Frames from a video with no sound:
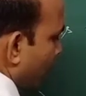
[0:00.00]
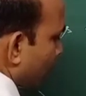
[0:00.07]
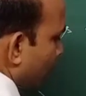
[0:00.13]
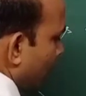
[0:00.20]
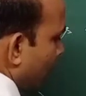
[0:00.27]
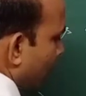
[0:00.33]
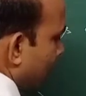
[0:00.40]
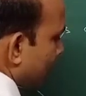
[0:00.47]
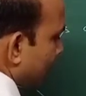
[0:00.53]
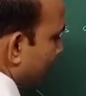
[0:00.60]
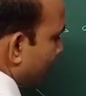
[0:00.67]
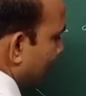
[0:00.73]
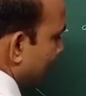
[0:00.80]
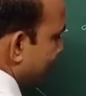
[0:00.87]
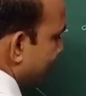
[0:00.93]
होता है इसकी
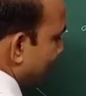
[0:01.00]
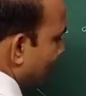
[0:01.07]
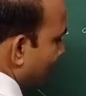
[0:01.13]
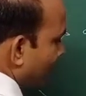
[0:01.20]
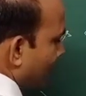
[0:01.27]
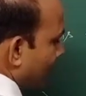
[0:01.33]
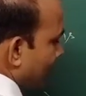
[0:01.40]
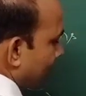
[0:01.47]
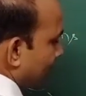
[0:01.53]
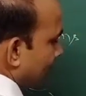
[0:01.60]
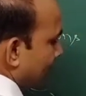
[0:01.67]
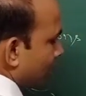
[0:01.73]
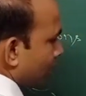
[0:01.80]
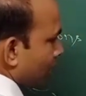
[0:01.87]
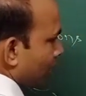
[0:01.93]
वैलेंस सेल में एक
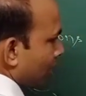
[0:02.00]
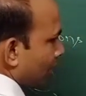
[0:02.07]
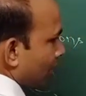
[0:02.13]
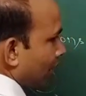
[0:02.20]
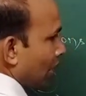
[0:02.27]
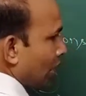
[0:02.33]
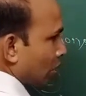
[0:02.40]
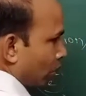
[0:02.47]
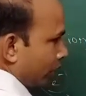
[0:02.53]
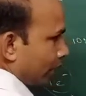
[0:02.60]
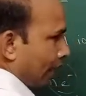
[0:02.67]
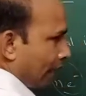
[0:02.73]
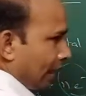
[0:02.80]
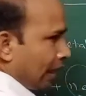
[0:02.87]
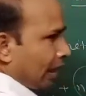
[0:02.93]
इलेक्ट्रॉन है तो
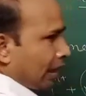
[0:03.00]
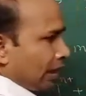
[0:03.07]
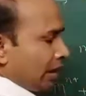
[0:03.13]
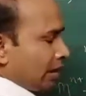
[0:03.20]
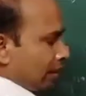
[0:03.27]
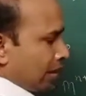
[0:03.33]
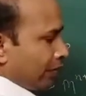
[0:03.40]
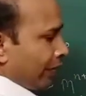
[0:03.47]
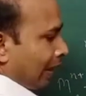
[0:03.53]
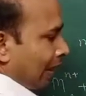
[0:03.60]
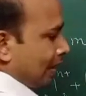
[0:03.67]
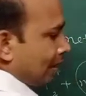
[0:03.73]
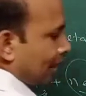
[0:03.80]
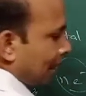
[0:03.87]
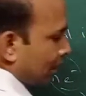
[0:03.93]
ये एक इस
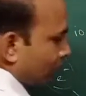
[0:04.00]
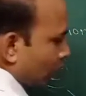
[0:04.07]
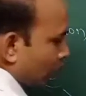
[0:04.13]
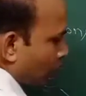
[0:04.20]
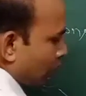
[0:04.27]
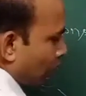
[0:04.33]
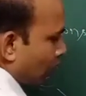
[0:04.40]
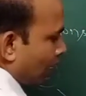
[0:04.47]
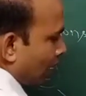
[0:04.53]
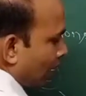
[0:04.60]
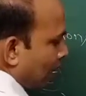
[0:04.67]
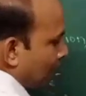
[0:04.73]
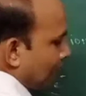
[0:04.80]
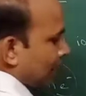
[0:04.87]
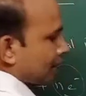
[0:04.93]
वैलेंस इलेक्ट्रॉन को
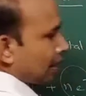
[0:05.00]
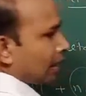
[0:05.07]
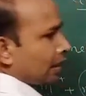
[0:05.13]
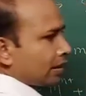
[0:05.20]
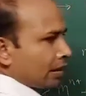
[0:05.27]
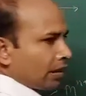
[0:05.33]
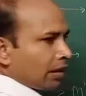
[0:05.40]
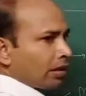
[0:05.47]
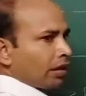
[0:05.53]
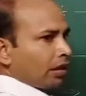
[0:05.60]
आसानी से